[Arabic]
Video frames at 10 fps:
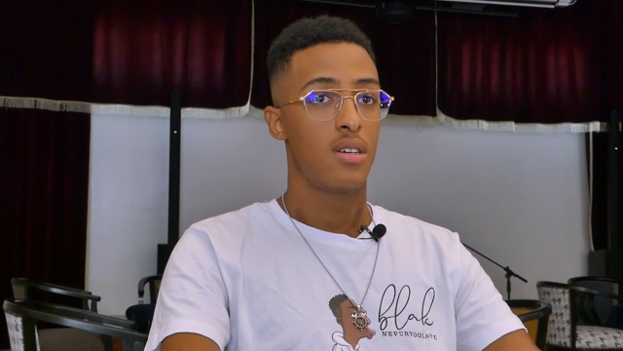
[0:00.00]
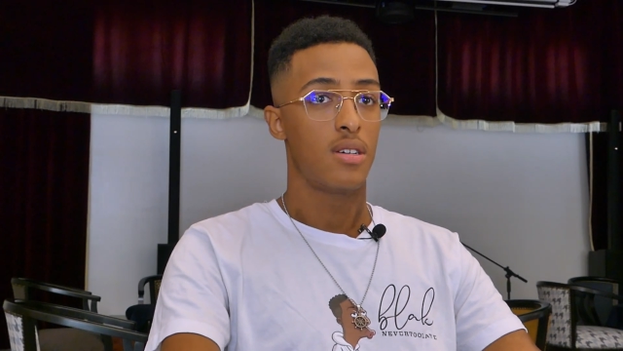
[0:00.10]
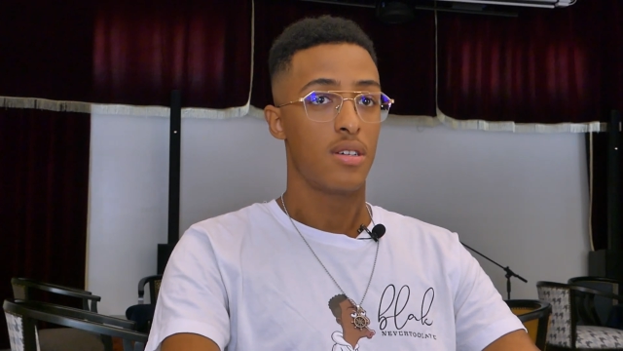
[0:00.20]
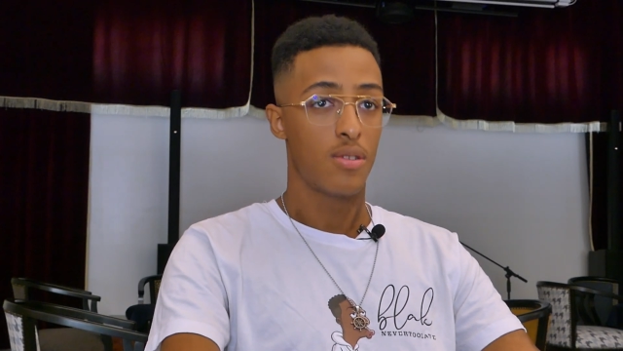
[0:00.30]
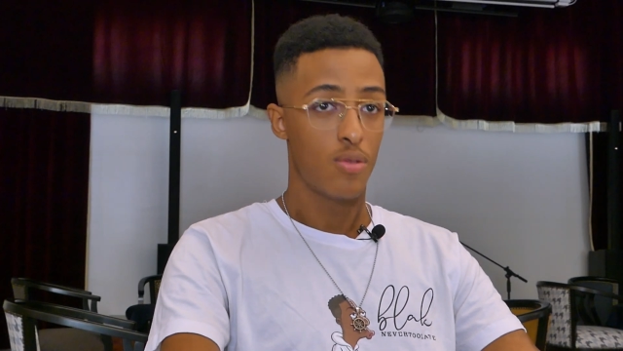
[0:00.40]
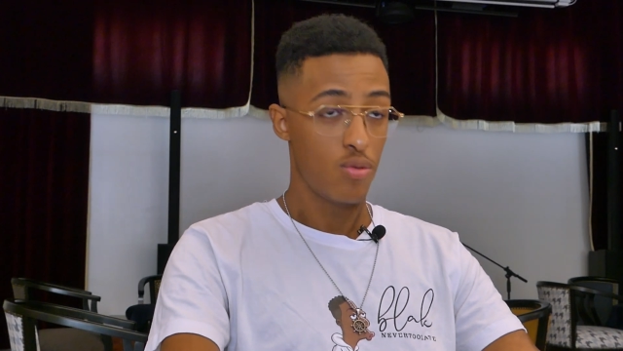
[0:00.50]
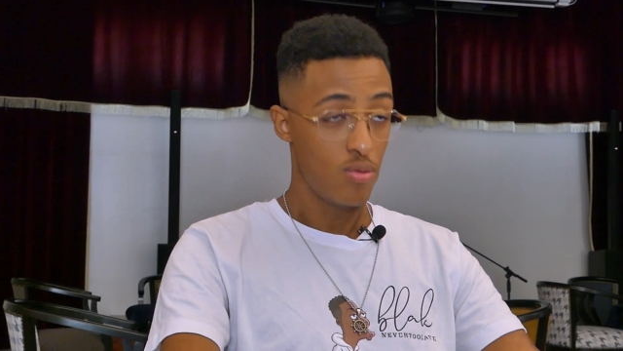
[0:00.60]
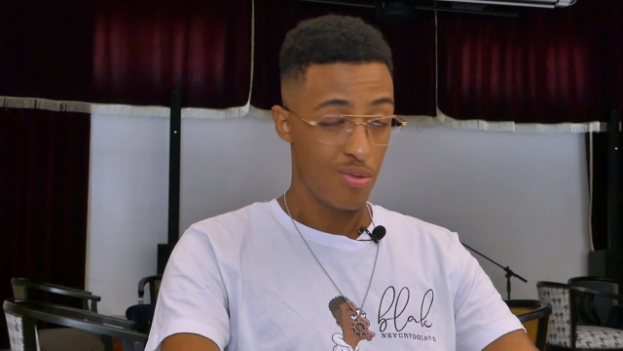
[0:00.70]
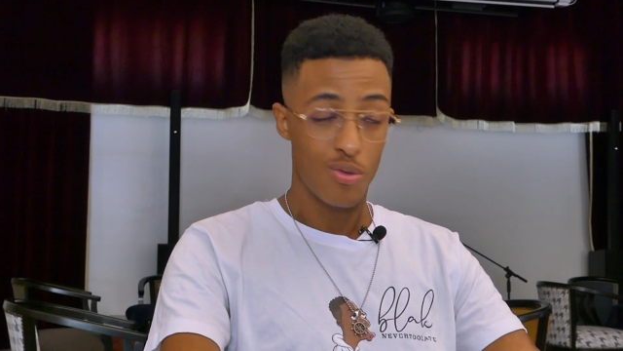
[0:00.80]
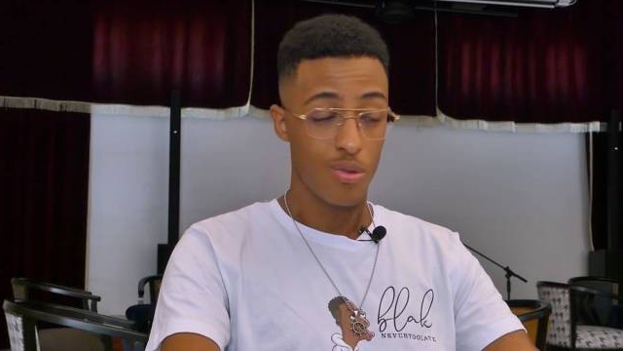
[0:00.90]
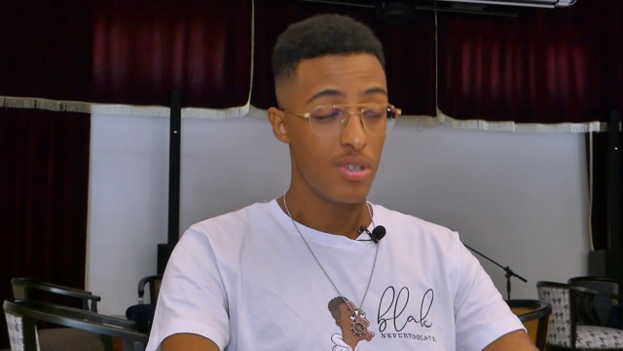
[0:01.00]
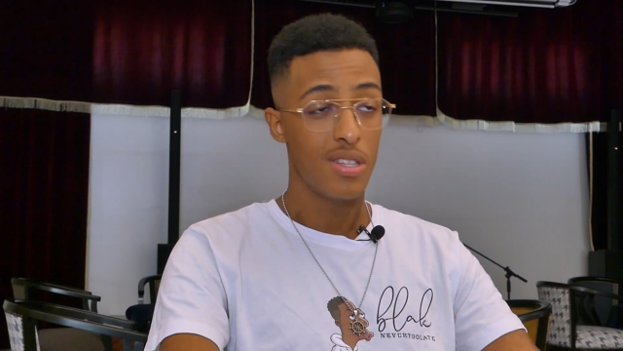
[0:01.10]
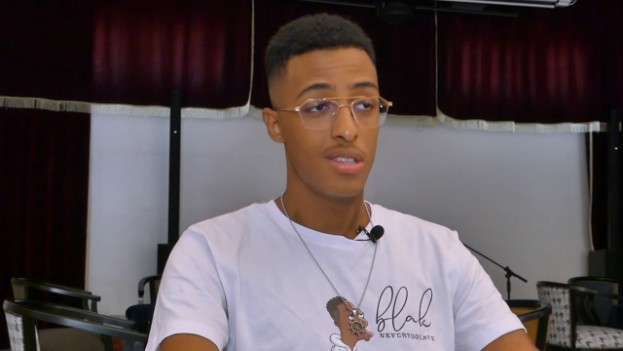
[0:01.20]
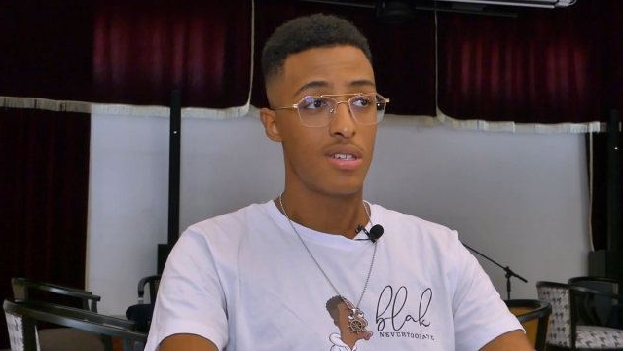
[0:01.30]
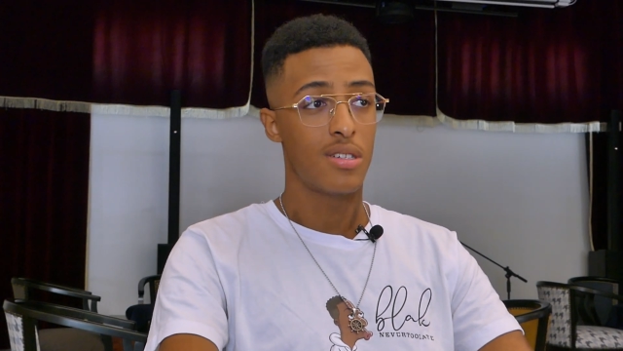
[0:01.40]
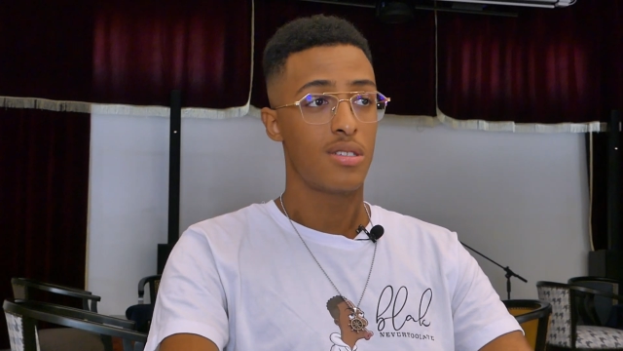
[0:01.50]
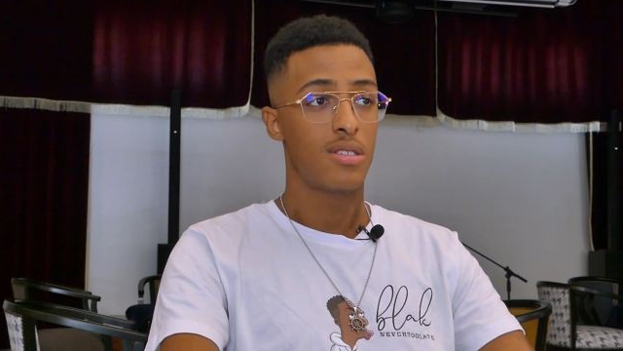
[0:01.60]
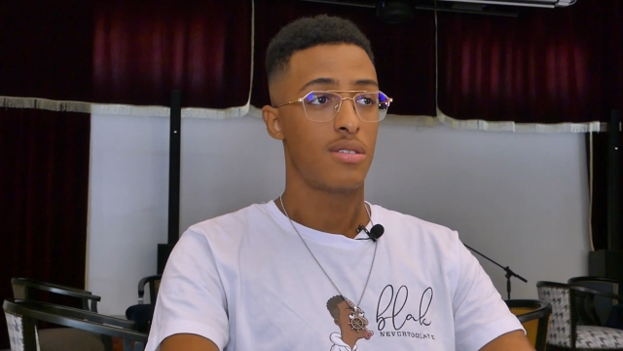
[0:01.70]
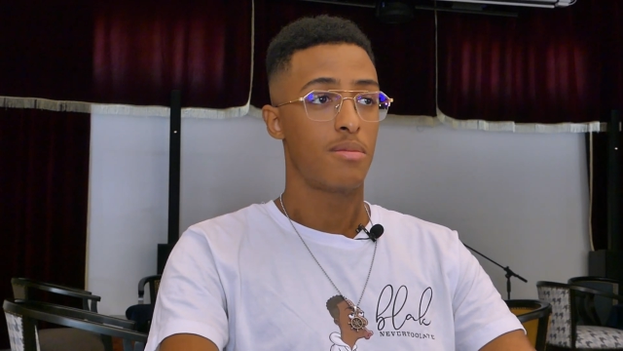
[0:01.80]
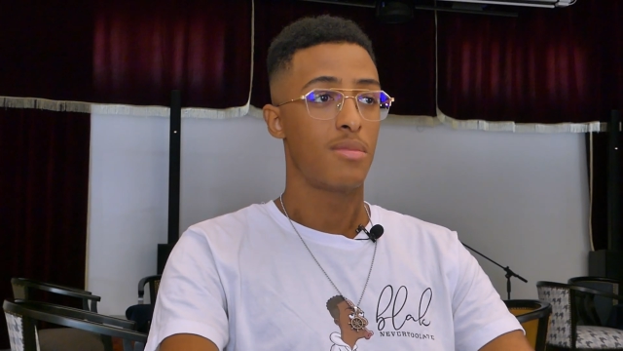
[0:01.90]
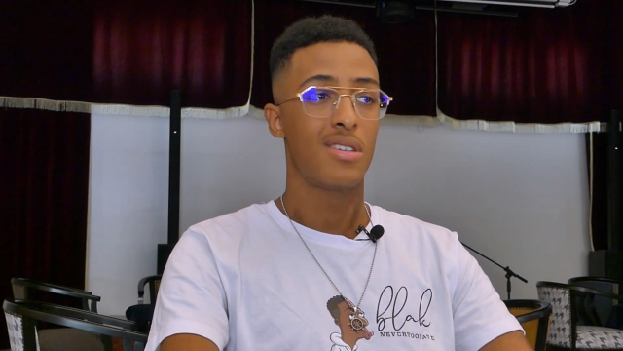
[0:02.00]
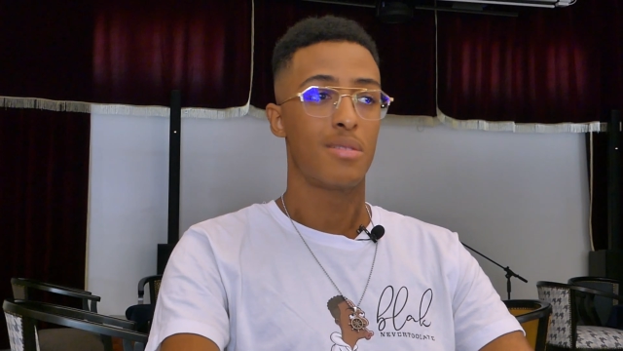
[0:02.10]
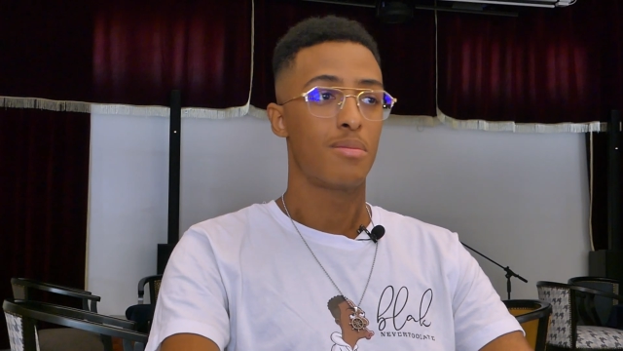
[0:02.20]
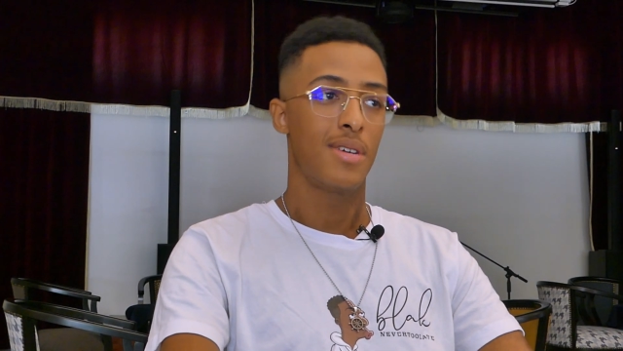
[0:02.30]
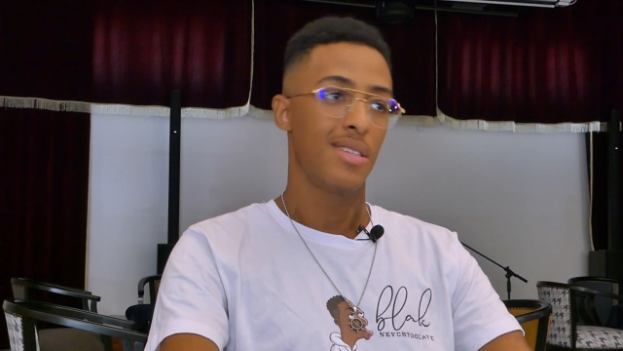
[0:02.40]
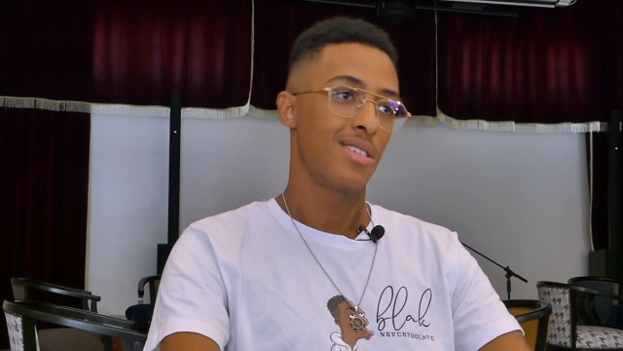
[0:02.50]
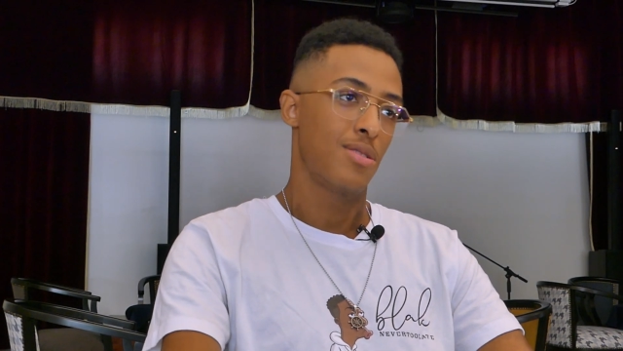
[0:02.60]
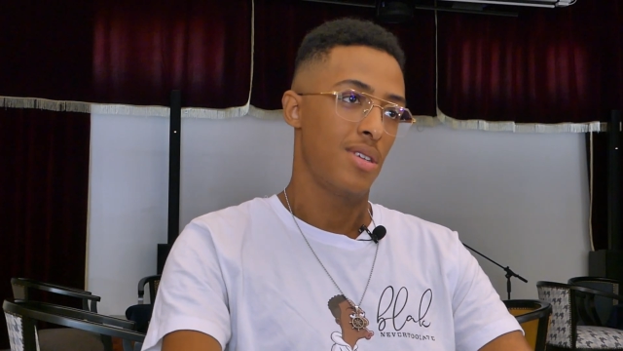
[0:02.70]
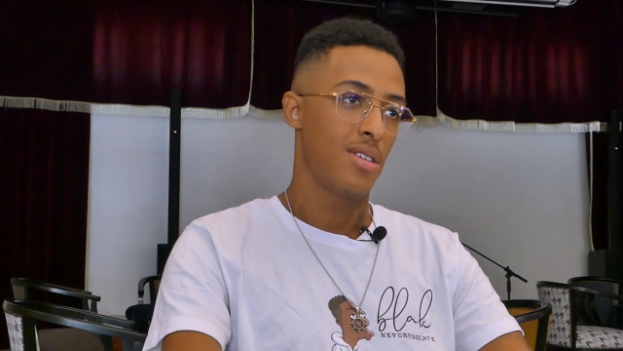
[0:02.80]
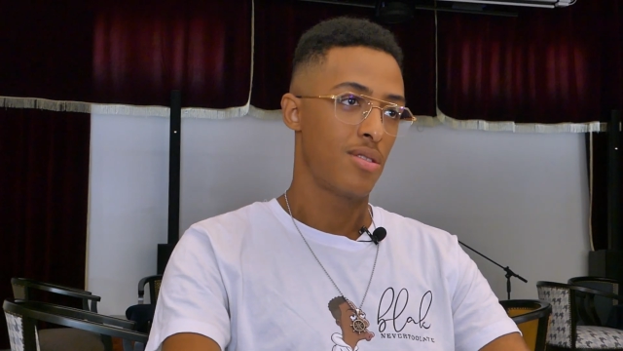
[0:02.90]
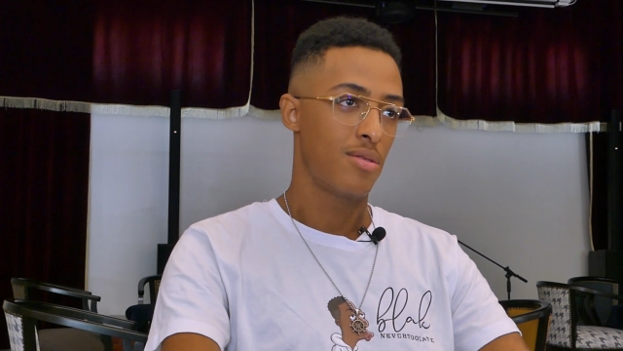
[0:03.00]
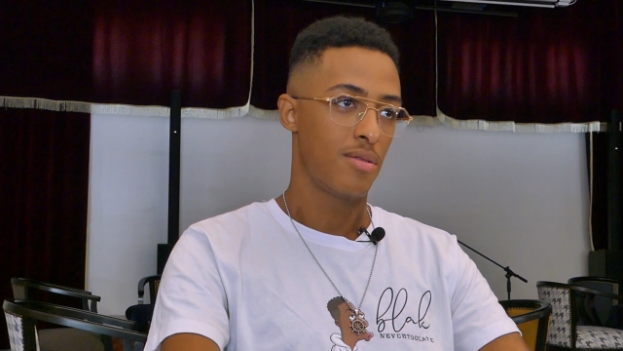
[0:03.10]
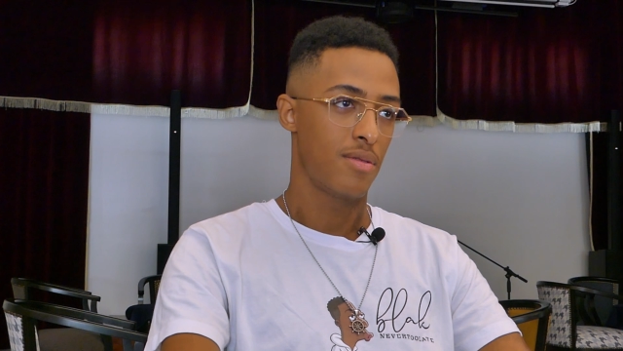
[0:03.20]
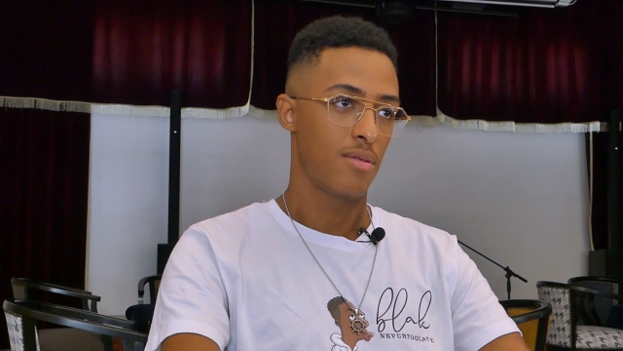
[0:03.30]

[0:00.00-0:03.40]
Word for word: آه، كون وكون انت ما ما عندكش معناها تتنفق